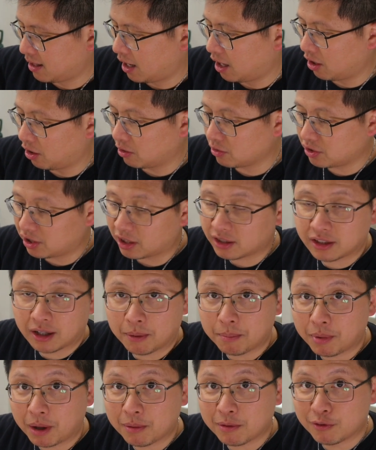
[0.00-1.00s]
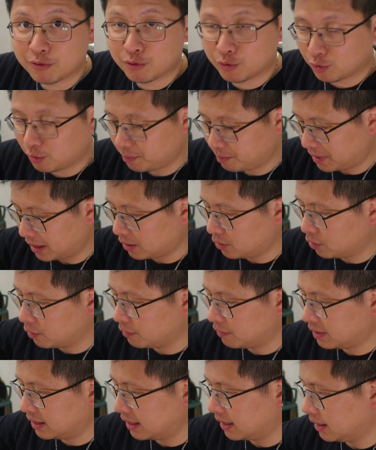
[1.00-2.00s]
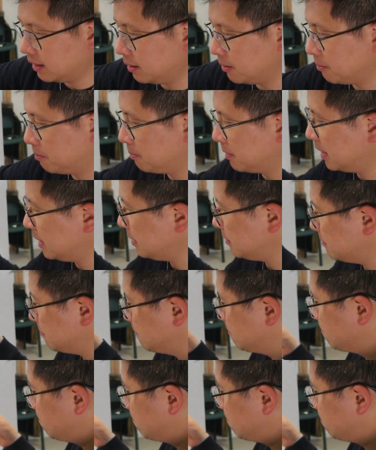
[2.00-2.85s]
alors, certains parmi vous l'ont peut-être deviné, mais